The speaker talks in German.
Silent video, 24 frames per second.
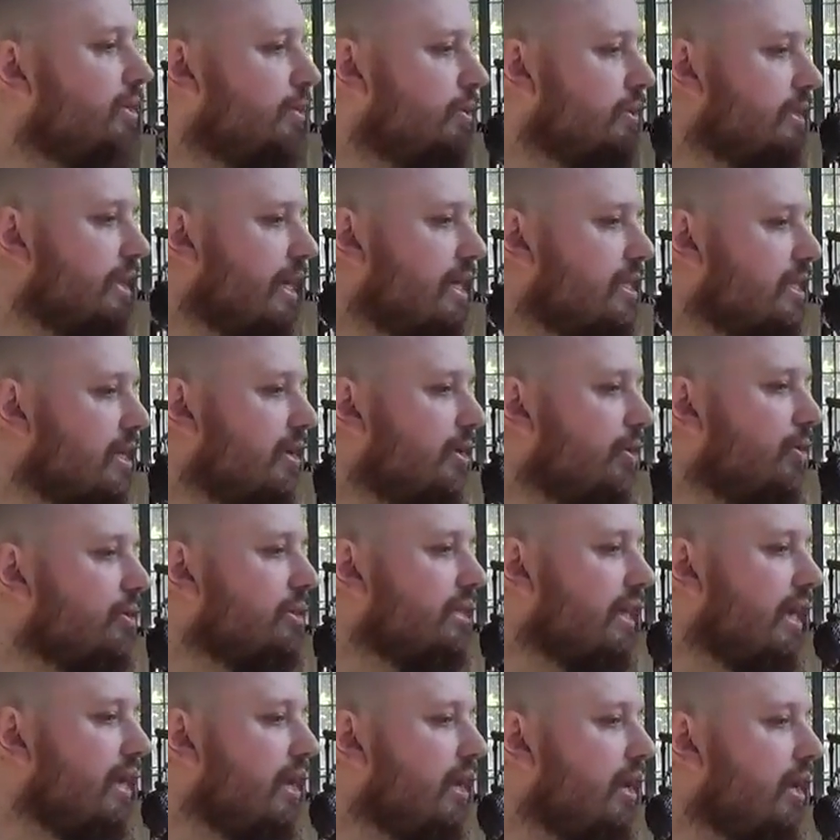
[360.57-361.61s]
Und das
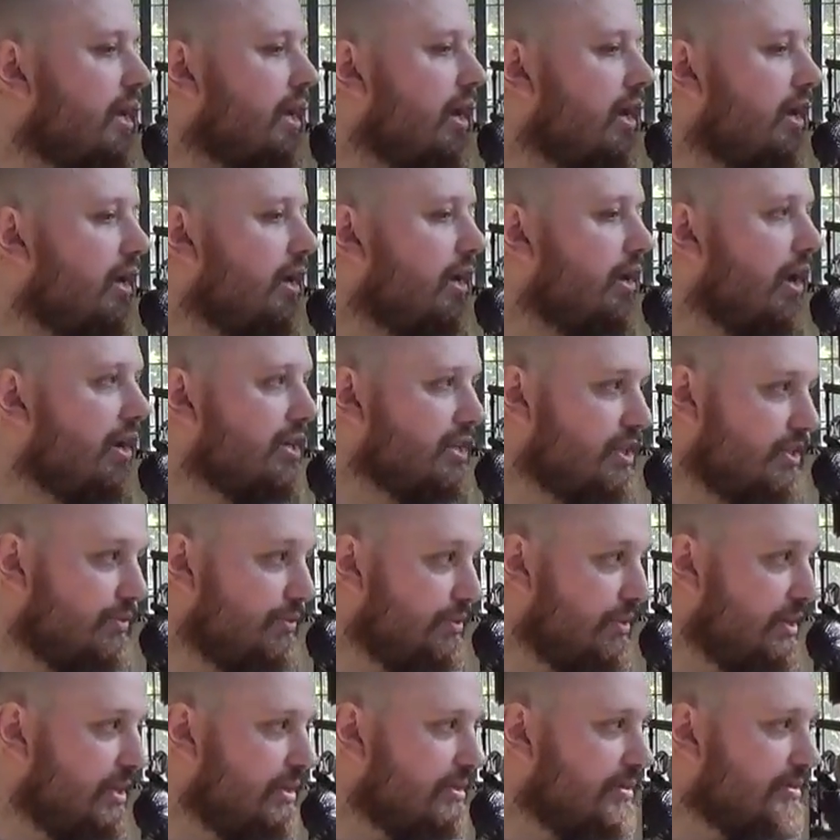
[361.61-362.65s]
Hotel
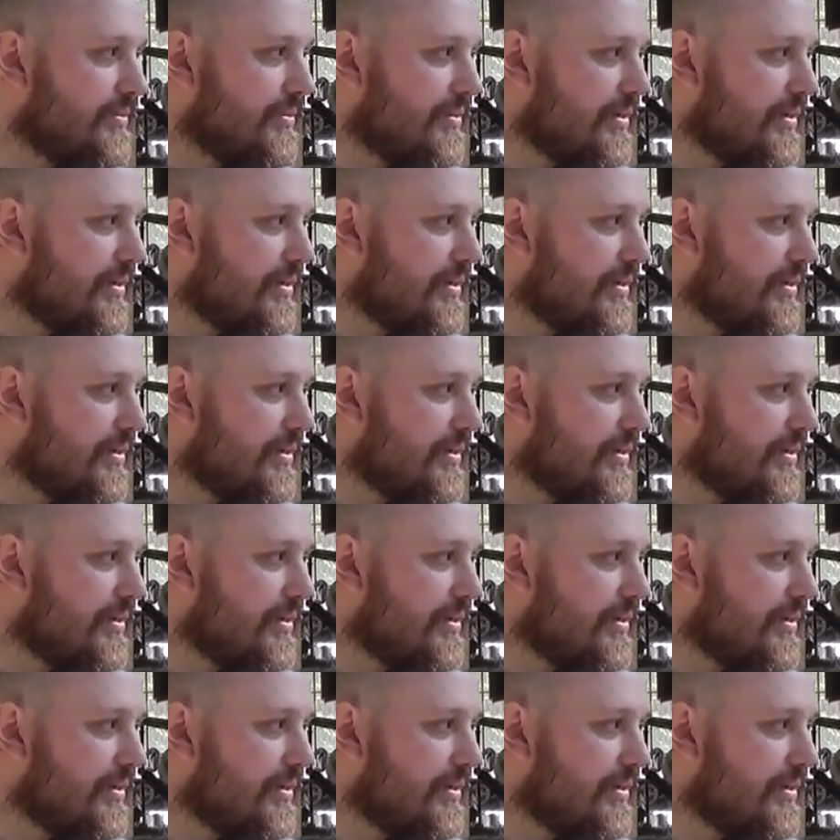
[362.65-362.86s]
heißt wie?